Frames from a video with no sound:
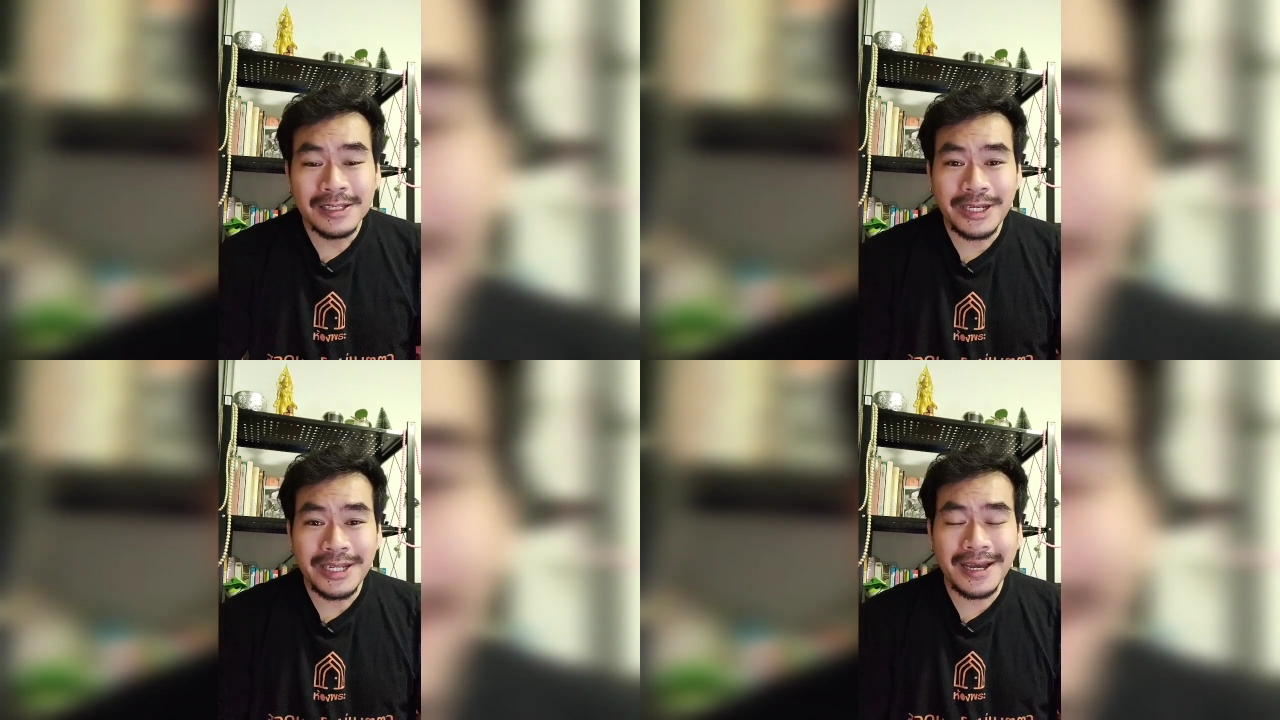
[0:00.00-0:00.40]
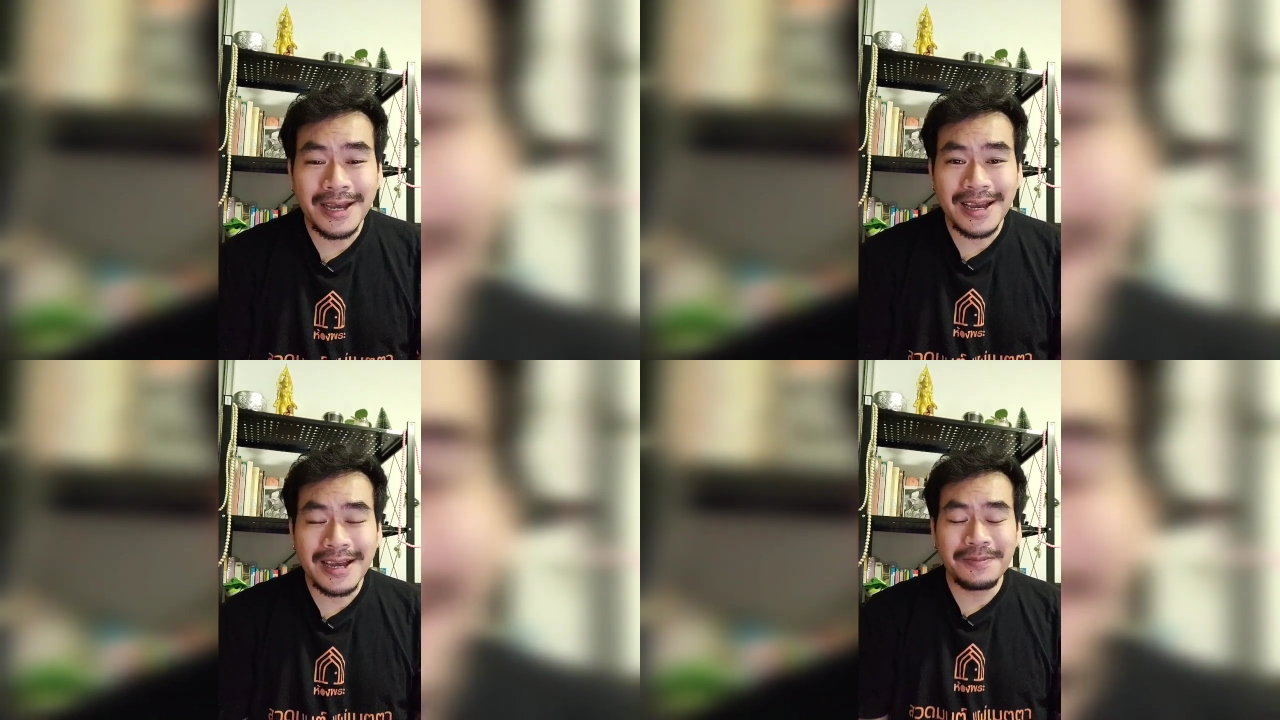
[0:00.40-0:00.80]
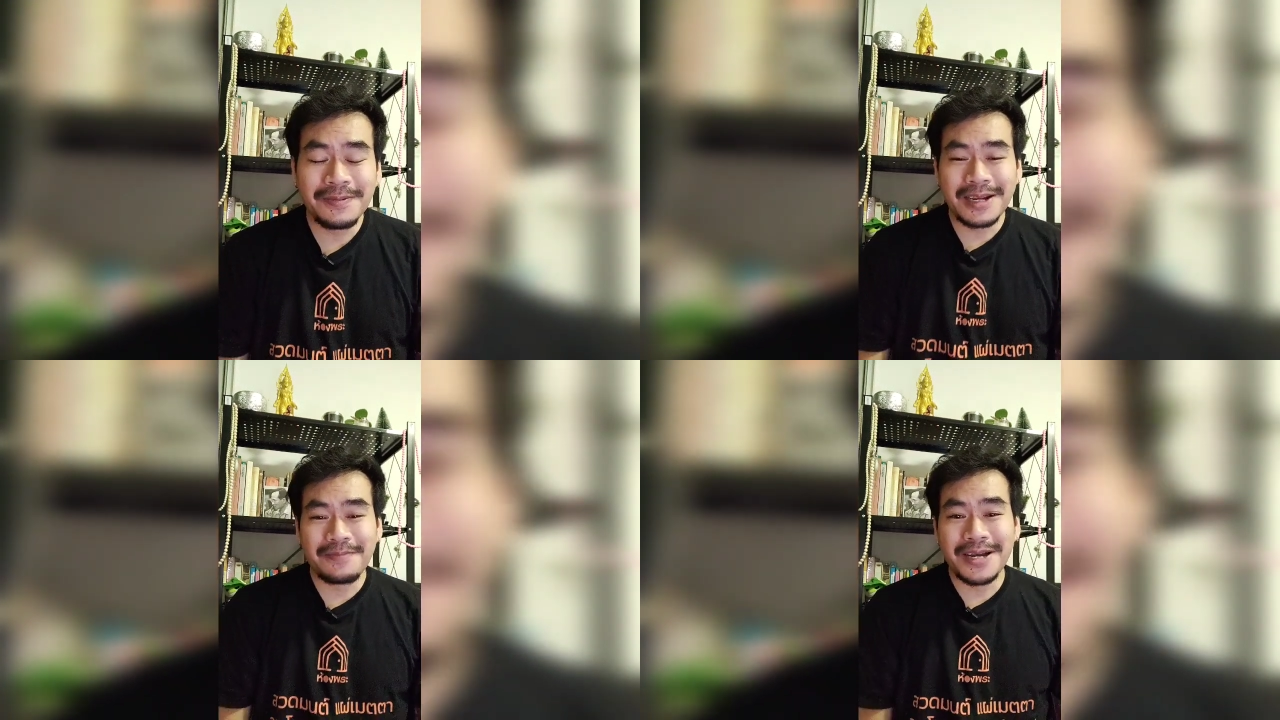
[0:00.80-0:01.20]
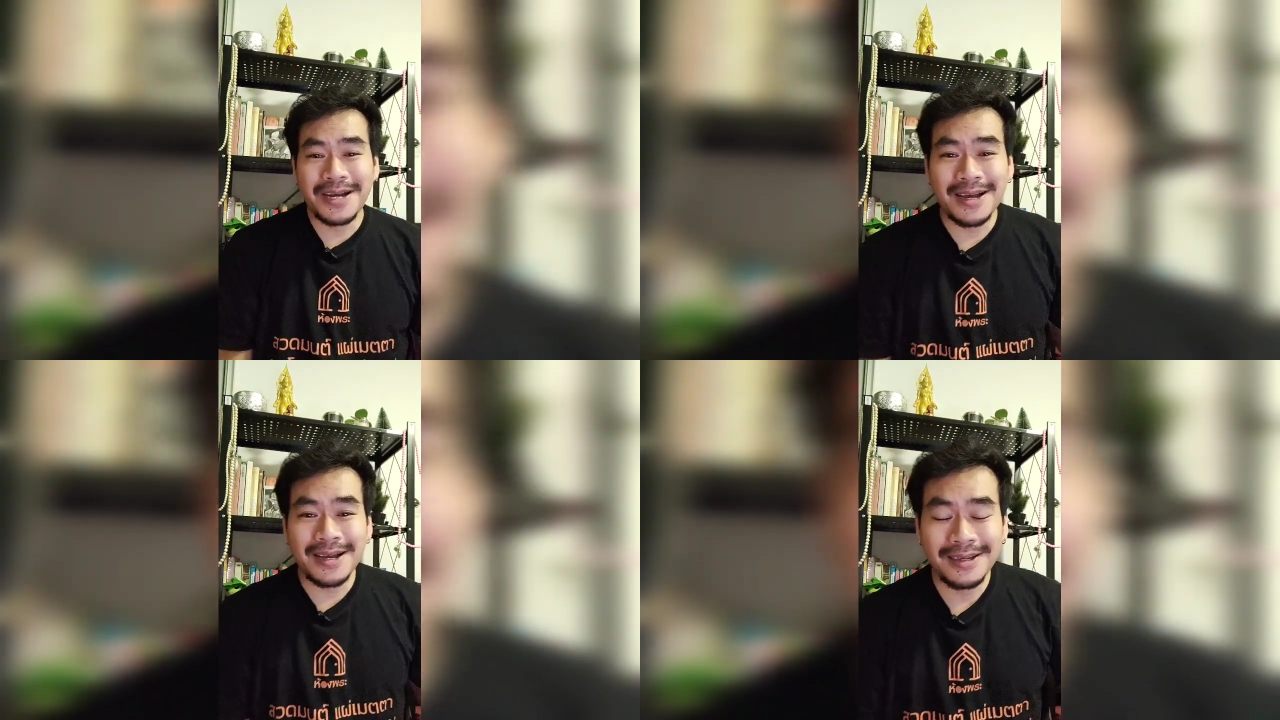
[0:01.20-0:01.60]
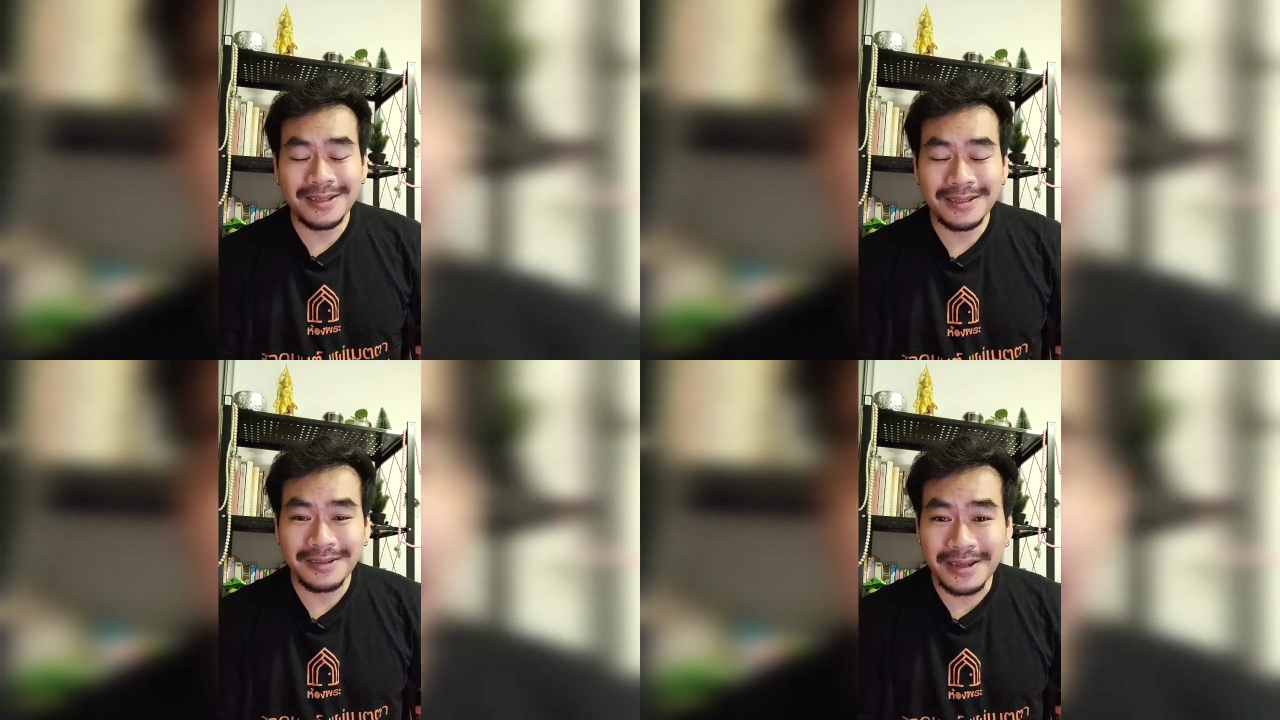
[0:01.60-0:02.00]
สวัสดีครับกลับมา
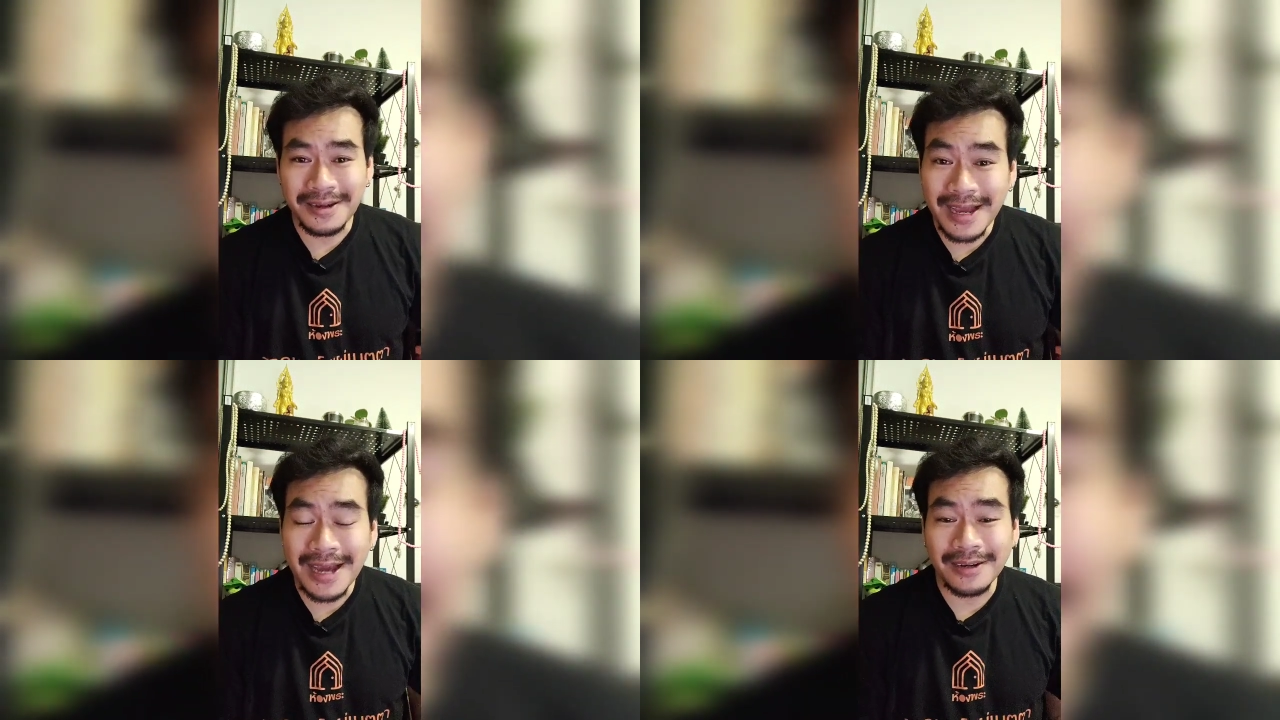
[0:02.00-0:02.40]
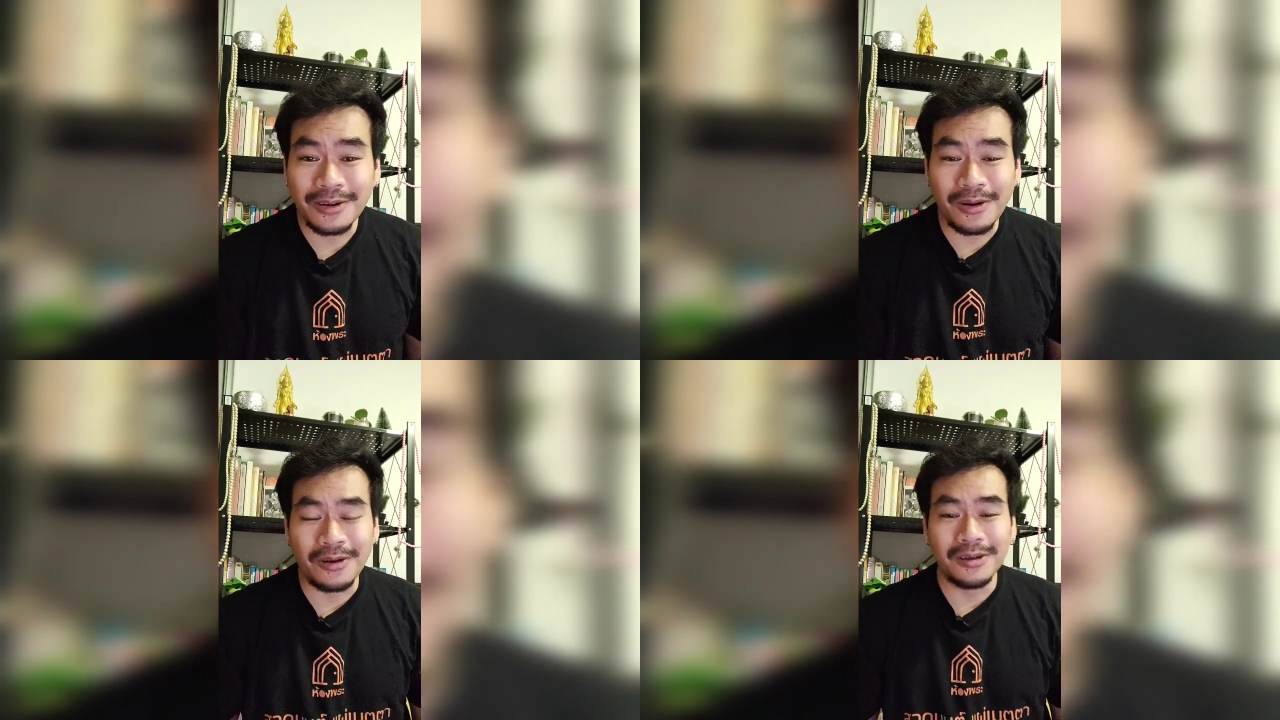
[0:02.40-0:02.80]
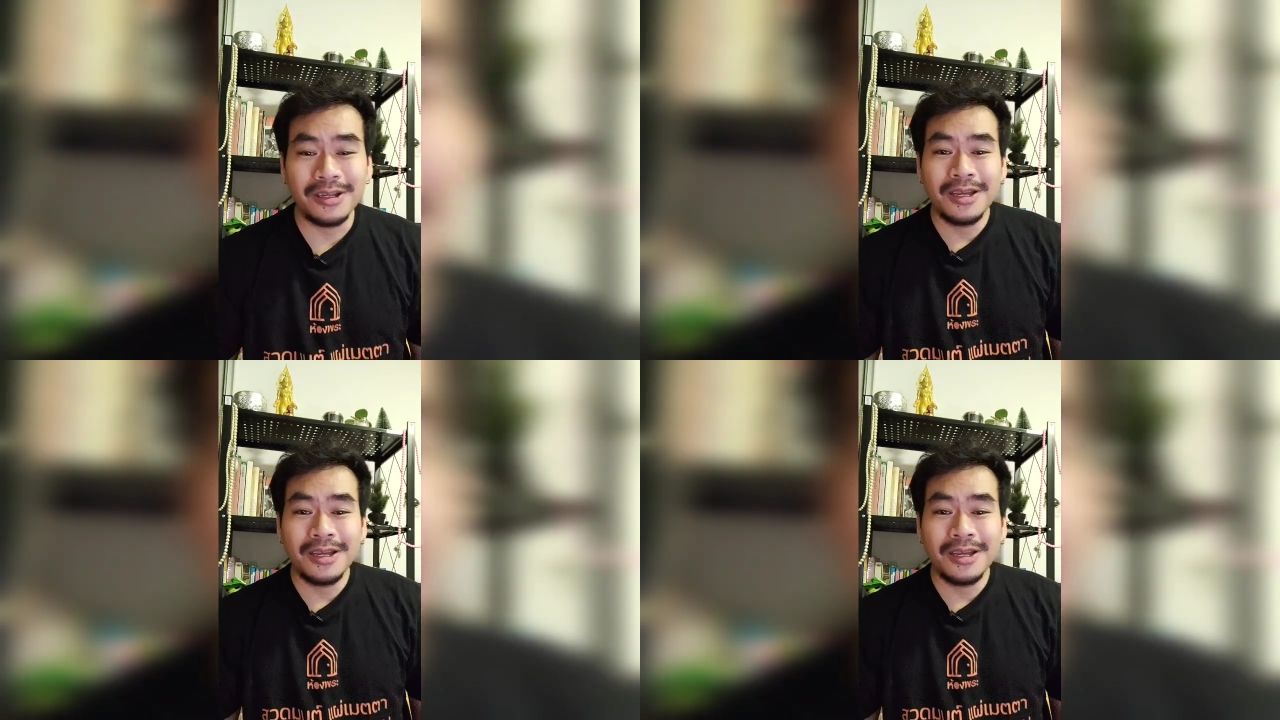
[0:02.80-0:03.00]
ในรายการของ